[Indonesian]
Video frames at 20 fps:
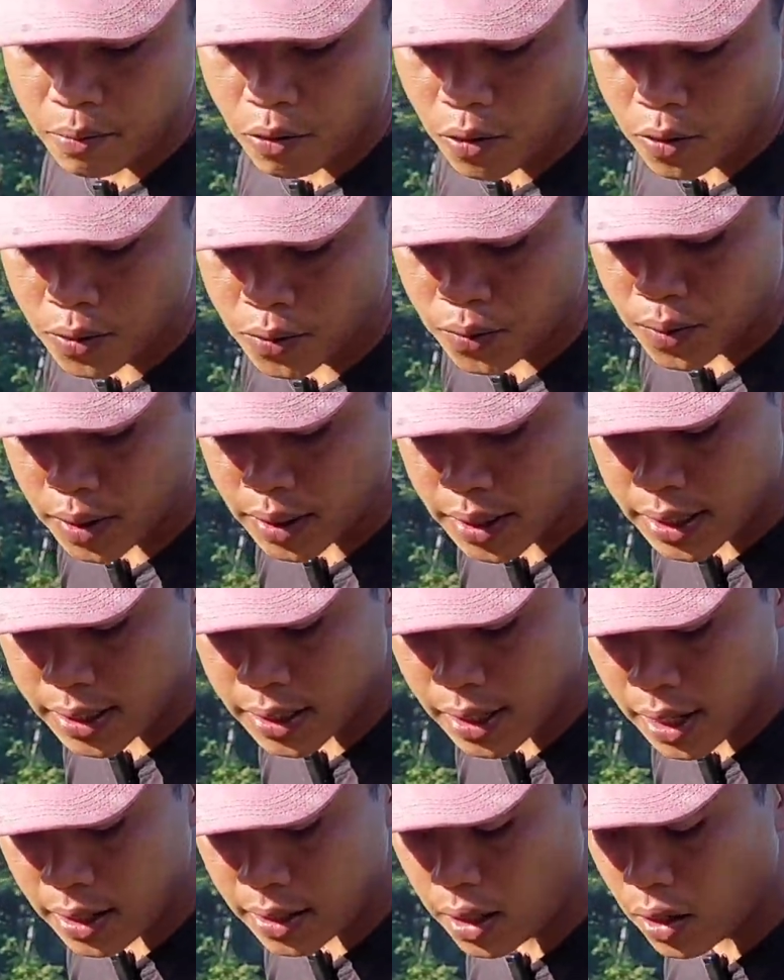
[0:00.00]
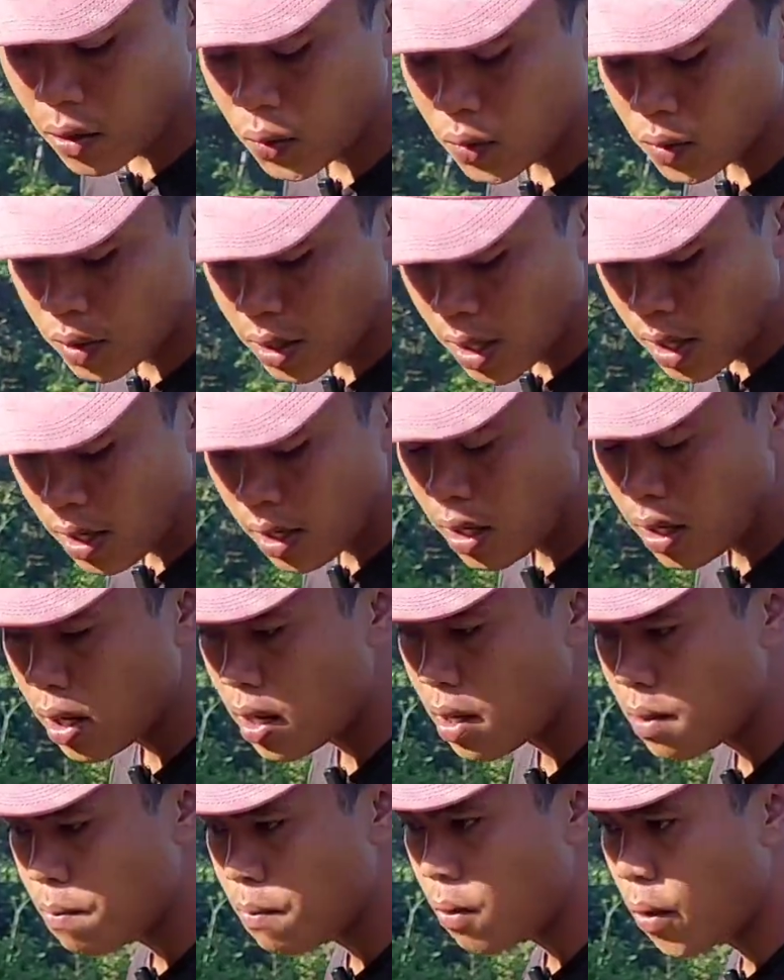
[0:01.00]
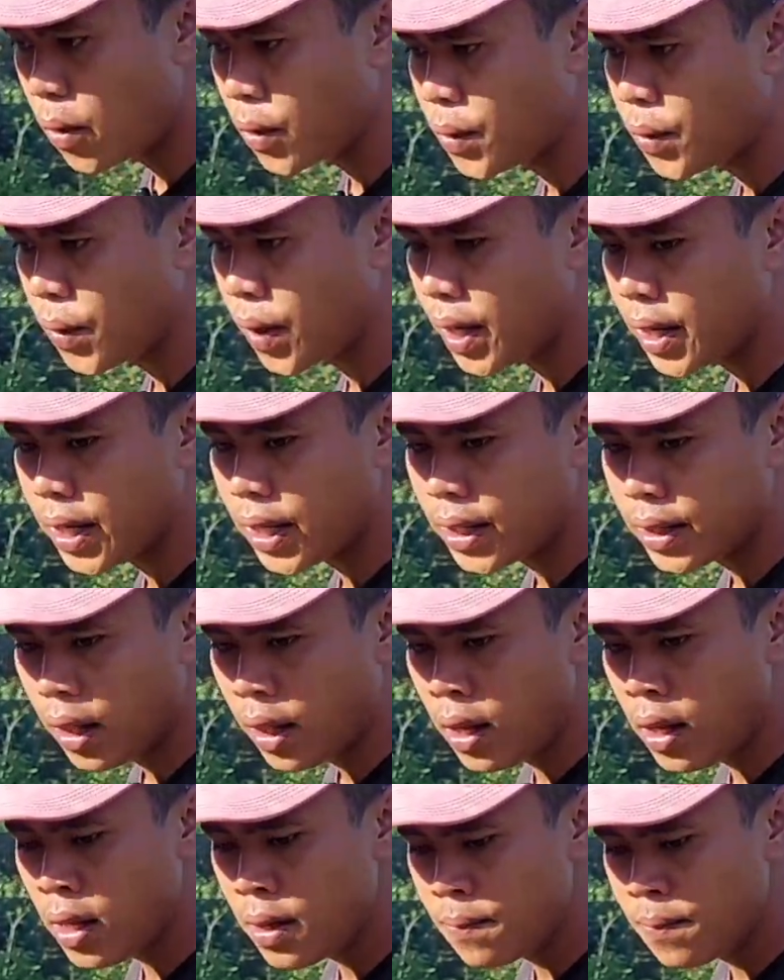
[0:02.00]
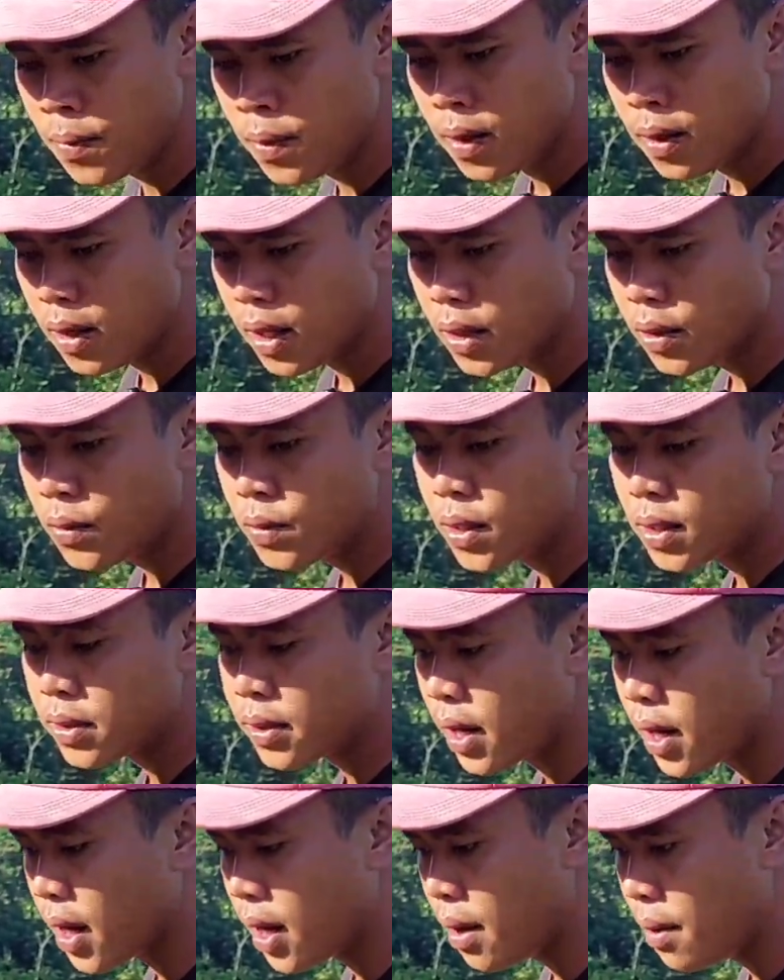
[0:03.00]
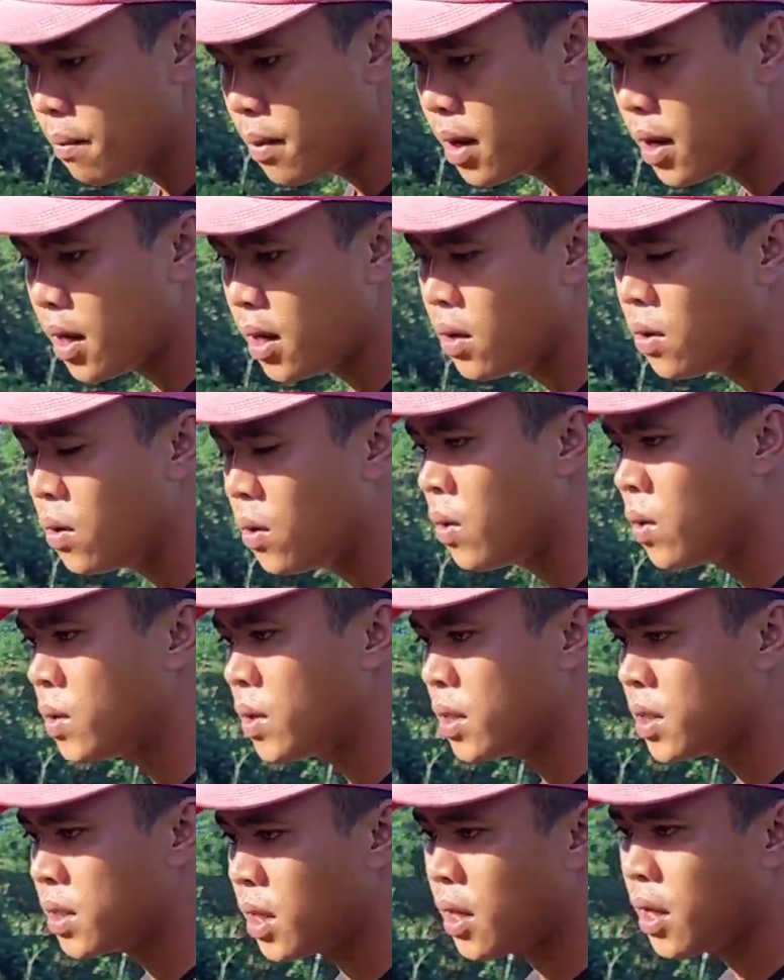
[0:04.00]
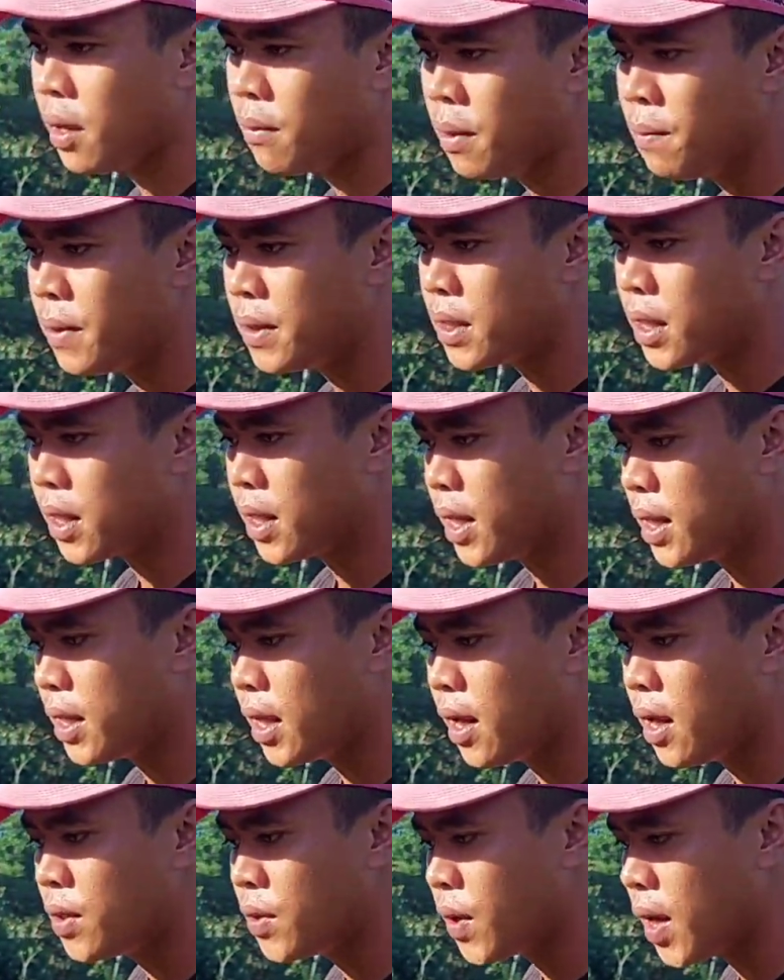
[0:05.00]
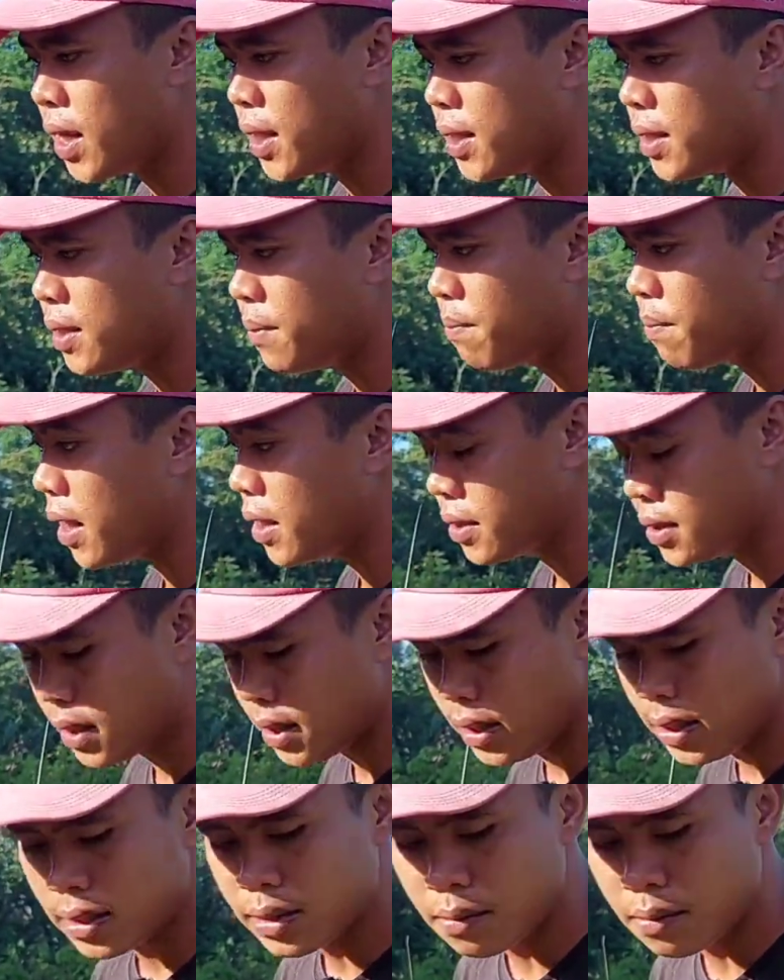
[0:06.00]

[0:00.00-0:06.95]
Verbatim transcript: pohon durian kita takutnya pohon durian kita itu terserang hama. Kalau terserang hama bisa kita langsung antisipasi